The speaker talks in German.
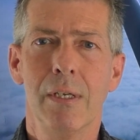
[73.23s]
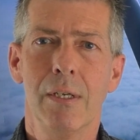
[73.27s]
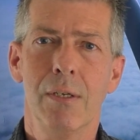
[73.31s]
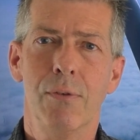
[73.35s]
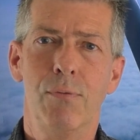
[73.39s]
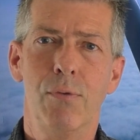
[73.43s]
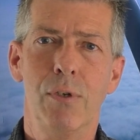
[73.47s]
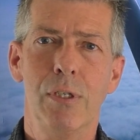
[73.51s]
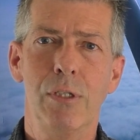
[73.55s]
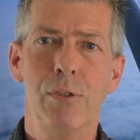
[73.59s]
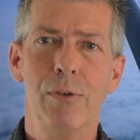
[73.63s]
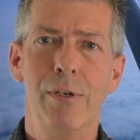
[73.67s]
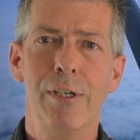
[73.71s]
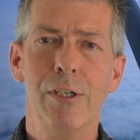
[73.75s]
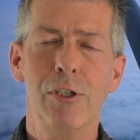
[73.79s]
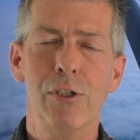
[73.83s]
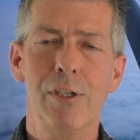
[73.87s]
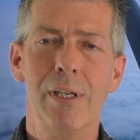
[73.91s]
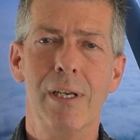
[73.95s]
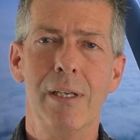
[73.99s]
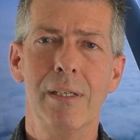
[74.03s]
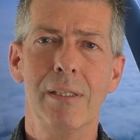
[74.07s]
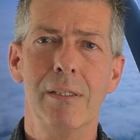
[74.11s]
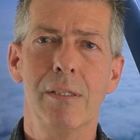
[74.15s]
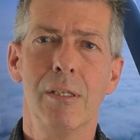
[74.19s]
von
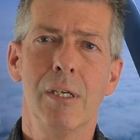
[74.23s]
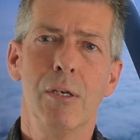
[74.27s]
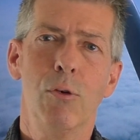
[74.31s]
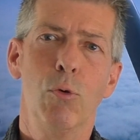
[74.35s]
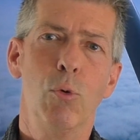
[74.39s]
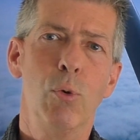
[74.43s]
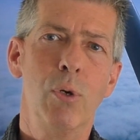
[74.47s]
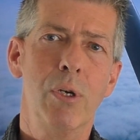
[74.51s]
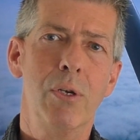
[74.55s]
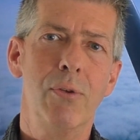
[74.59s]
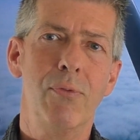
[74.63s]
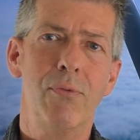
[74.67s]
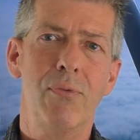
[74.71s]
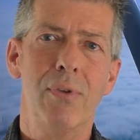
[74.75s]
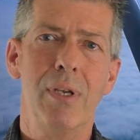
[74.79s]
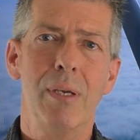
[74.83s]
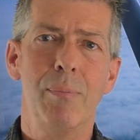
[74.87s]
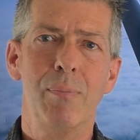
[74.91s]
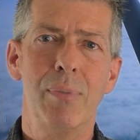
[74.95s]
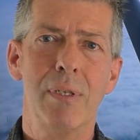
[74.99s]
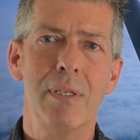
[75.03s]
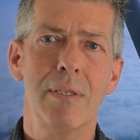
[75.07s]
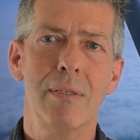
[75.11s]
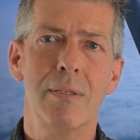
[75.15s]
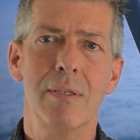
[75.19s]
Deutschland ungefähr
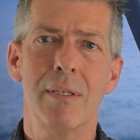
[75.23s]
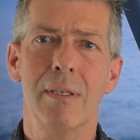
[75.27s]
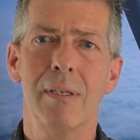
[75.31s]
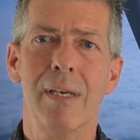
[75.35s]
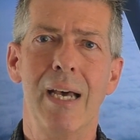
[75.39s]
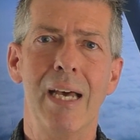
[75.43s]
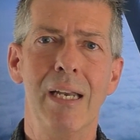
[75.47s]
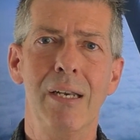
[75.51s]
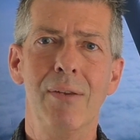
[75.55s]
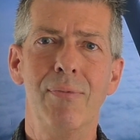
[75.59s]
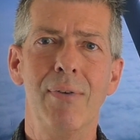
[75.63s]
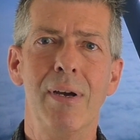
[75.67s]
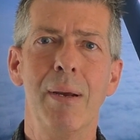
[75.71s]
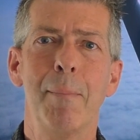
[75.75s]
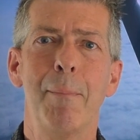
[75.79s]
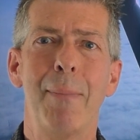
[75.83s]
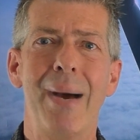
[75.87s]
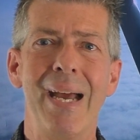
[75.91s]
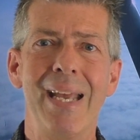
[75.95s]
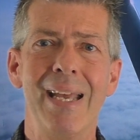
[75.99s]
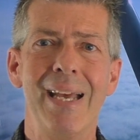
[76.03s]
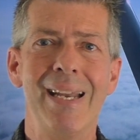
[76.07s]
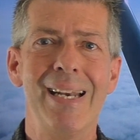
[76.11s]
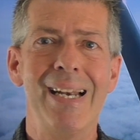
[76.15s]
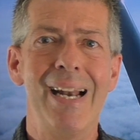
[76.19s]
bis äh, Anfang
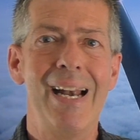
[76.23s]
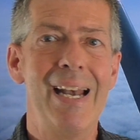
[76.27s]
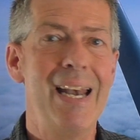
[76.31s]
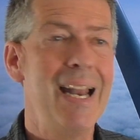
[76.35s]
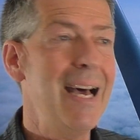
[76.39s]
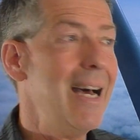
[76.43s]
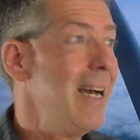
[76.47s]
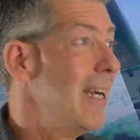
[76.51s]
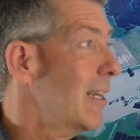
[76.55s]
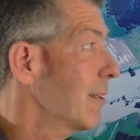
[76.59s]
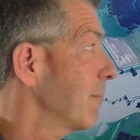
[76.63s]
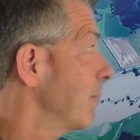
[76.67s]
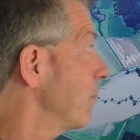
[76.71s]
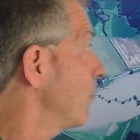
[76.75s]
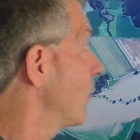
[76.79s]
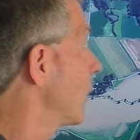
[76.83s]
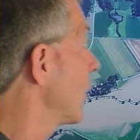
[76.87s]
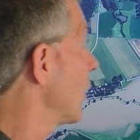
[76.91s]
Bayern lagen.